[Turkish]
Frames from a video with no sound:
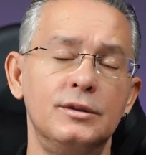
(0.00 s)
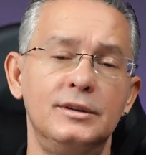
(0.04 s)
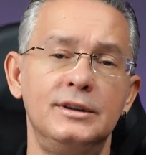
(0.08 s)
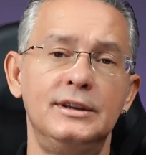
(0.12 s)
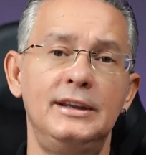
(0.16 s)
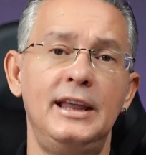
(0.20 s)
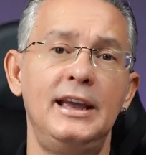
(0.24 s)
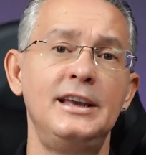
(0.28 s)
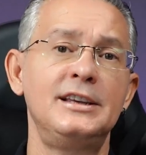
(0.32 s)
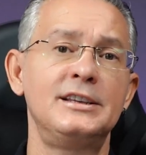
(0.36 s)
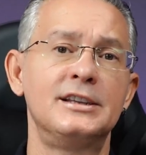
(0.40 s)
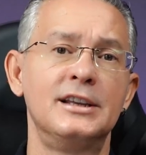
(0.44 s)

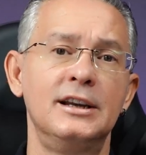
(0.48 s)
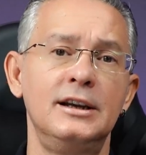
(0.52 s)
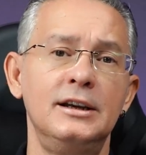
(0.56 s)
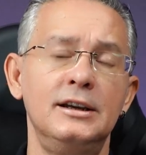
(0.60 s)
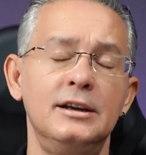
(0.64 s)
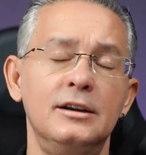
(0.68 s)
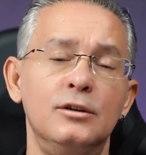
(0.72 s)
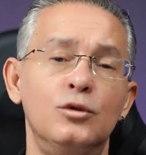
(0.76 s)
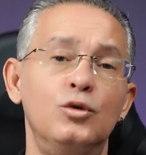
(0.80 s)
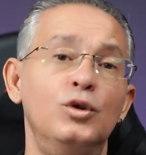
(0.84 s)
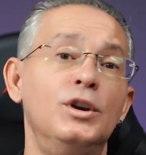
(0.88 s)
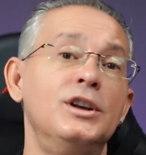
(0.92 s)
Tesla
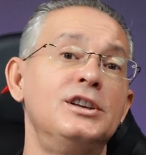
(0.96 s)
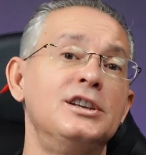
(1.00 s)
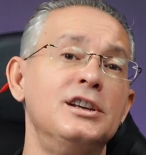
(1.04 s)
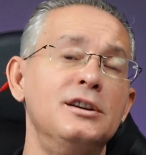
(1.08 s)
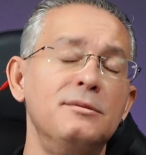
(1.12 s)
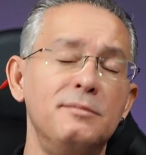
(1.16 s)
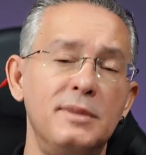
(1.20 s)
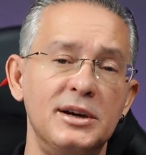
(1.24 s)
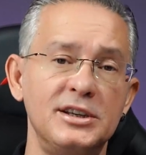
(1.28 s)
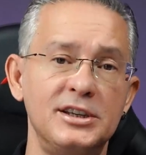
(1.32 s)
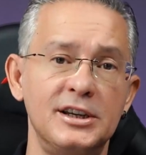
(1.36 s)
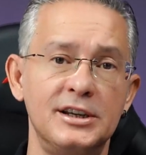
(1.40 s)

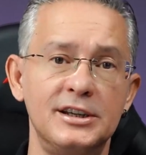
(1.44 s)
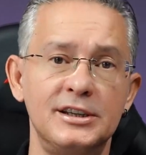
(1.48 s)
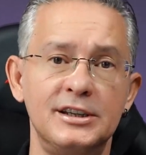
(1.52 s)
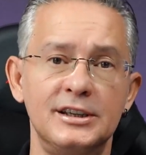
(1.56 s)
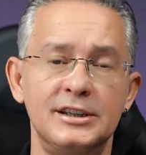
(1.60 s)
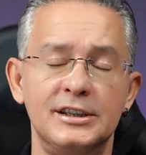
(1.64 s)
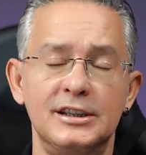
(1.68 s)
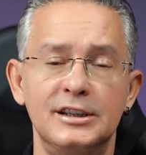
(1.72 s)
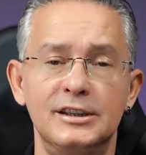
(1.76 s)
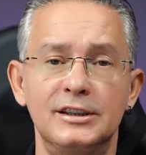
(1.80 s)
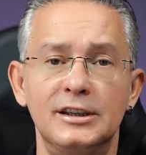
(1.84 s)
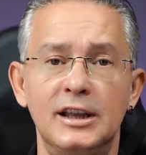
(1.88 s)
kulesinin
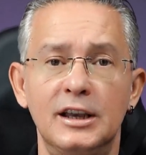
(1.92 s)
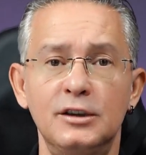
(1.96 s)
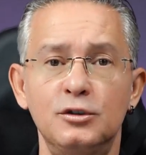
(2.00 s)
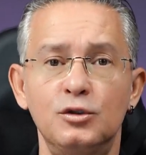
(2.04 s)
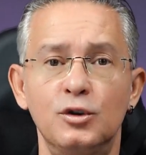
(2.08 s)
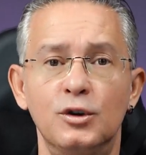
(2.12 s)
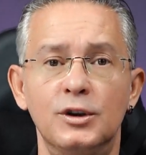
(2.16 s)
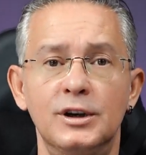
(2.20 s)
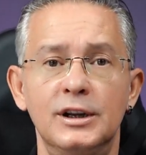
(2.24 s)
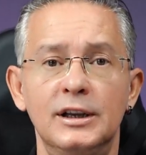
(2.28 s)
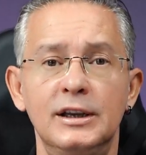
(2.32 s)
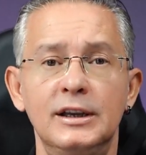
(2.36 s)
başarısızlığından
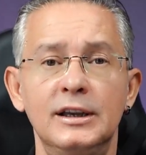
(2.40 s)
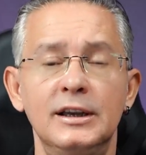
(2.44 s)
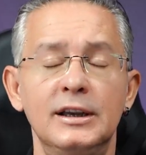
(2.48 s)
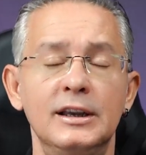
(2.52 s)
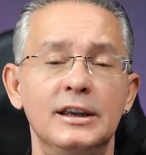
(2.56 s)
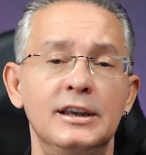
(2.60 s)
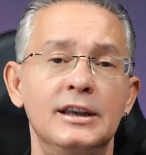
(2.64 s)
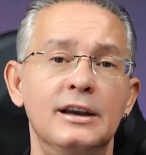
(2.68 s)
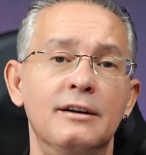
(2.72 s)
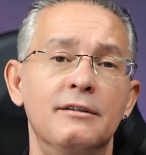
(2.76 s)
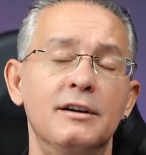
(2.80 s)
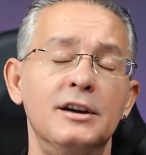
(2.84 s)
sonra
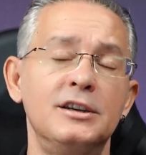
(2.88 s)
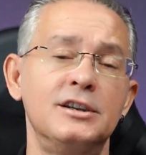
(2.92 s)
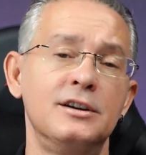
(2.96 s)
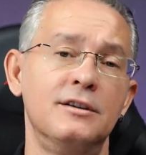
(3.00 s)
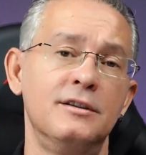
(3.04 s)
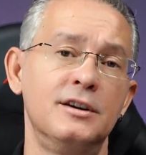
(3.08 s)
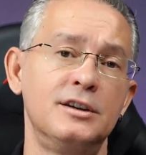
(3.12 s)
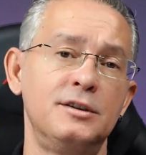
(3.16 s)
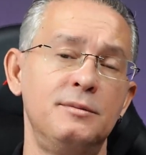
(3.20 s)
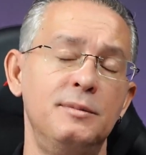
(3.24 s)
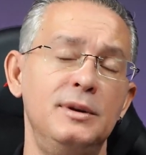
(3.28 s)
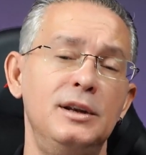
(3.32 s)
yavaş
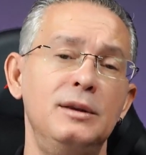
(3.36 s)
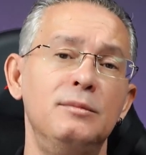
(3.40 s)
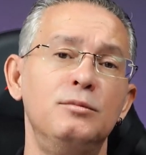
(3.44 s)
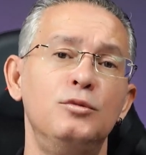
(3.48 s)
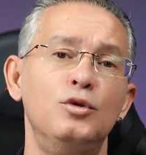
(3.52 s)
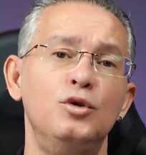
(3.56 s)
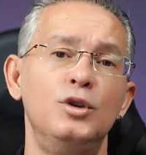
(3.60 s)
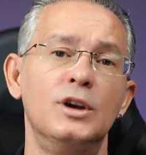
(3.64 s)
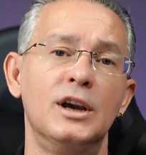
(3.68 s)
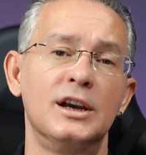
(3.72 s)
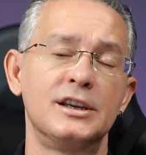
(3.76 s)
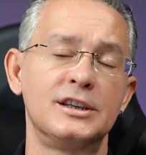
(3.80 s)
yavaş bilim
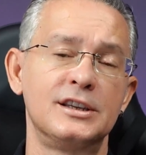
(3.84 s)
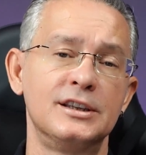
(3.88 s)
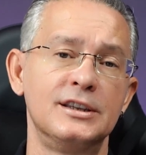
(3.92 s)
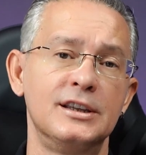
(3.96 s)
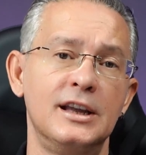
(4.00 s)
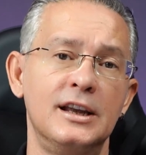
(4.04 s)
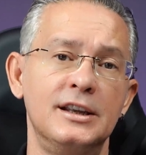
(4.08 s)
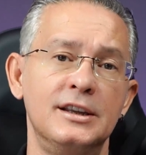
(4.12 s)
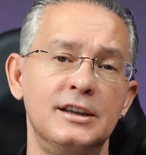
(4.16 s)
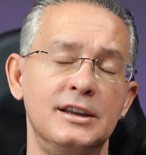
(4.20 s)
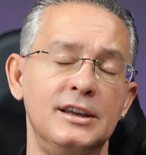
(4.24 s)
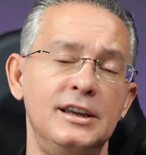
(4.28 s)

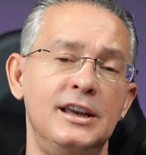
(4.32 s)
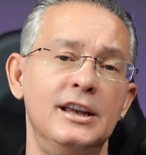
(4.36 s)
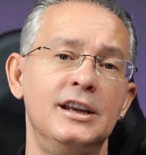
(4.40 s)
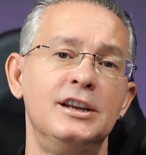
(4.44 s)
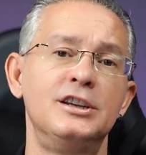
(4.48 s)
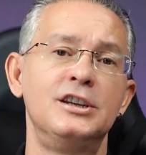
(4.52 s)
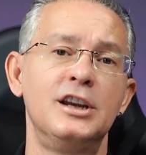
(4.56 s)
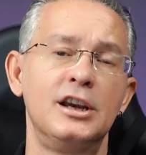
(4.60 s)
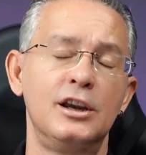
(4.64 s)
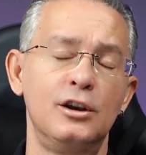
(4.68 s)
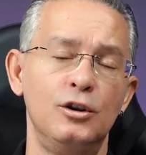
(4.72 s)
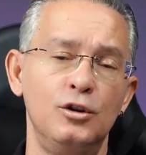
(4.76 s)
dünyasından geri
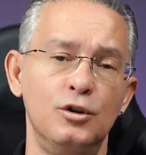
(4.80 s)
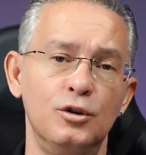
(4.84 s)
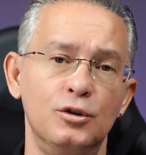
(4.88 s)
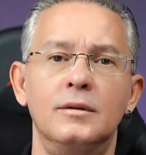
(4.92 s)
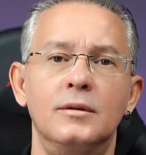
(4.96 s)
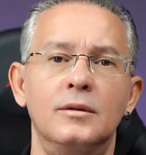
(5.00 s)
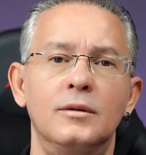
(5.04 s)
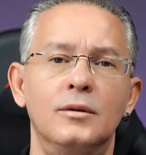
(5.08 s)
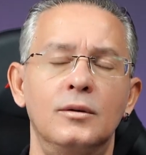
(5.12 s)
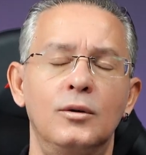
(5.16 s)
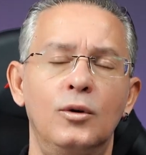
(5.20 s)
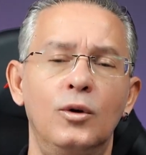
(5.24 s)
çekiliyordu.
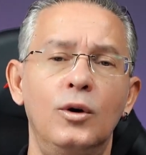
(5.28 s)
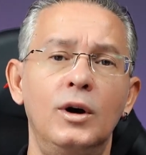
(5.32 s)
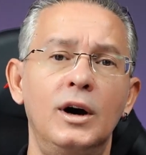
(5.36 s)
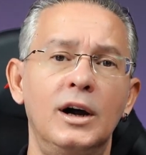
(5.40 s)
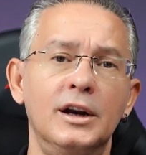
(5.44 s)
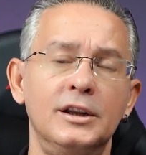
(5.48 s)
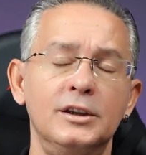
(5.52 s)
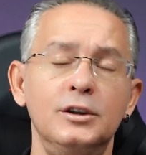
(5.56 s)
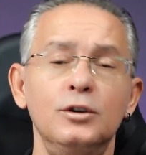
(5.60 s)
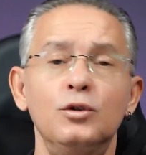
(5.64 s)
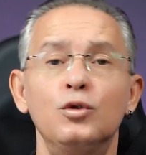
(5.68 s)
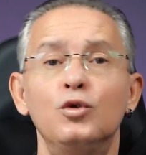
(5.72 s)
O
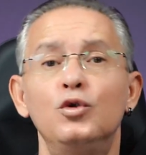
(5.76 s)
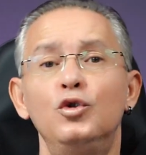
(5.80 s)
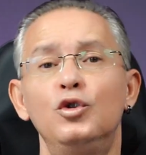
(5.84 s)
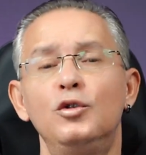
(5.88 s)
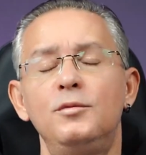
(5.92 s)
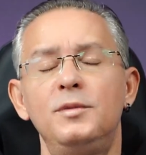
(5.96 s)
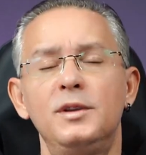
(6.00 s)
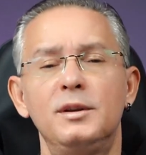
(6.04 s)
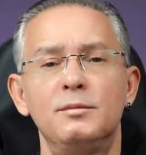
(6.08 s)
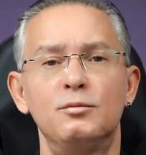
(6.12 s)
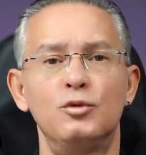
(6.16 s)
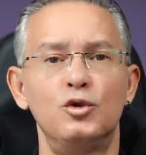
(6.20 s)
artık
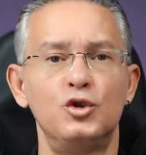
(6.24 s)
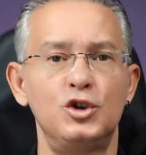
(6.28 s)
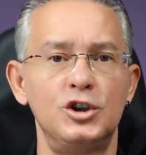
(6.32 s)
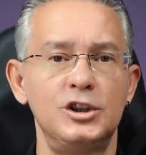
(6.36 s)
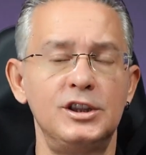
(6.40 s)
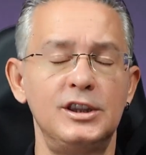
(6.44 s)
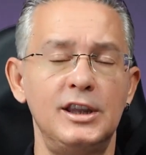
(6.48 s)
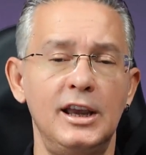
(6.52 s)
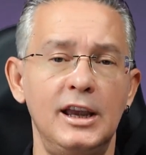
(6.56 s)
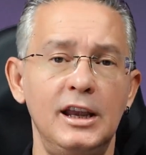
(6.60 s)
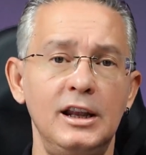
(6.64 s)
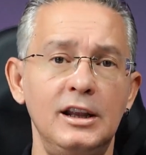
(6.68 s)
ünlü bir
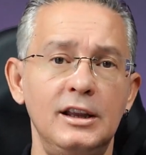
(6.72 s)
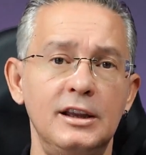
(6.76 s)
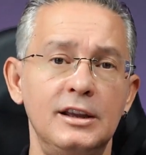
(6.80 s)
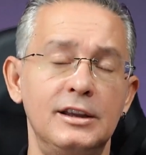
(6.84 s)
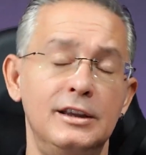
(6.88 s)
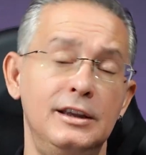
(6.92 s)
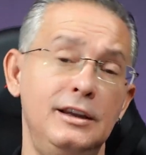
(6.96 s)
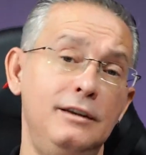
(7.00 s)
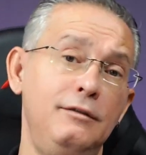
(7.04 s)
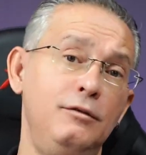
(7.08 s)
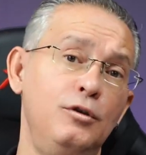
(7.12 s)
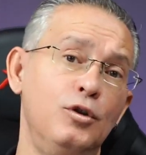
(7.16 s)
mucit değil,
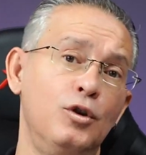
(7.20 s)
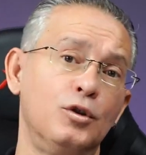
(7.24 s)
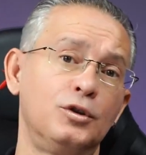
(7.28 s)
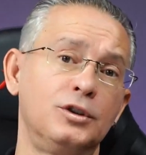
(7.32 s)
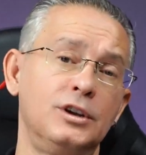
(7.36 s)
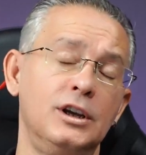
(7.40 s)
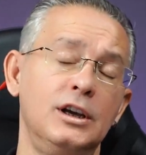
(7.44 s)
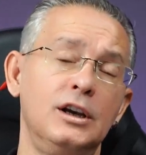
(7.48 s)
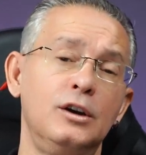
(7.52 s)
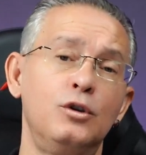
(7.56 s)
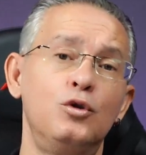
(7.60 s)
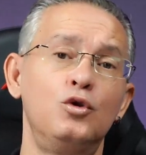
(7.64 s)
New
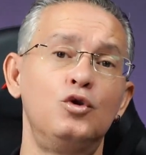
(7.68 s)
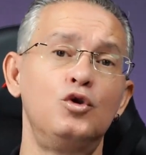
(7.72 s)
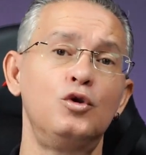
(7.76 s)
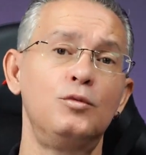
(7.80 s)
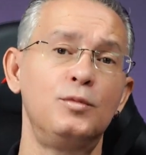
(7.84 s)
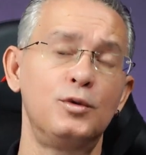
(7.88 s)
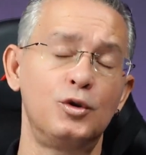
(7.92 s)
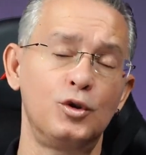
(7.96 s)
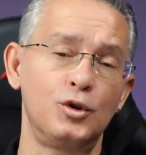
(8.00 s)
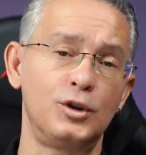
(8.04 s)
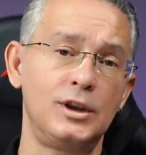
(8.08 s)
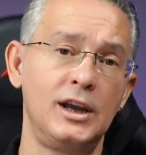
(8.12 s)
York'ta
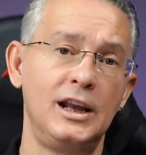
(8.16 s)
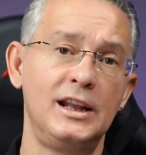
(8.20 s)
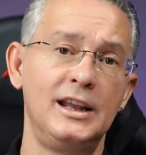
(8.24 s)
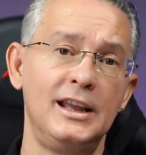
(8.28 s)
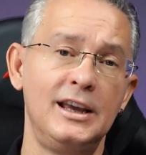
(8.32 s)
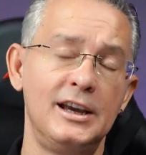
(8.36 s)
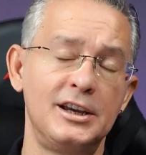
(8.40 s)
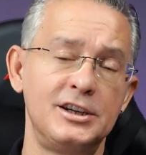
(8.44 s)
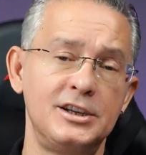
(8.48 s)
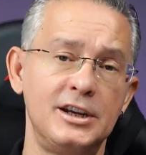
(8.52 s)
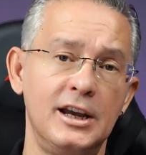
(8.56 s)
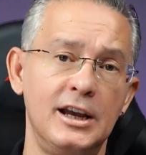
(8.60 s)
küçük bir otelde
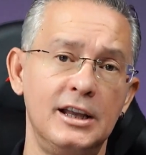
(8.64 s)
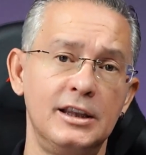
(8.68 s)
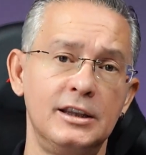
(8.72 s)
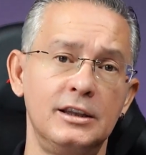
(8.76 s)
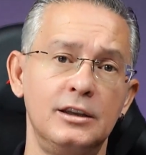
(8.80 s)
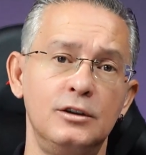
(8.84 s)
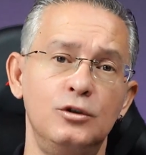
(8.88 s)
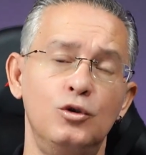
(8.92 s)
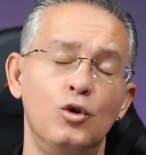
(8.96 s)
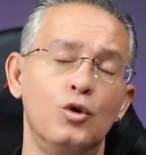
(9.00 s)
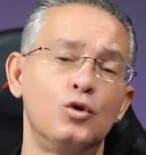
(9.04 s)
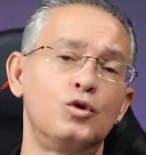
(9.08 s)
yaşayan
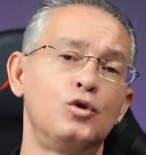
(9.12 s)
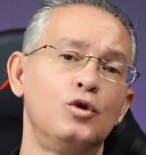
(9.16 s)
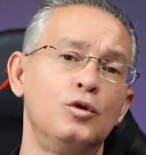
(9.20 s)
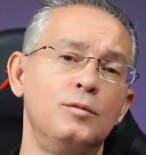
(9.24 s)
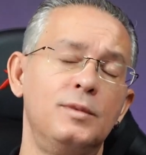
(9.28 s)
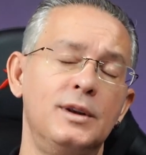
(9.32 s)
yoksul bir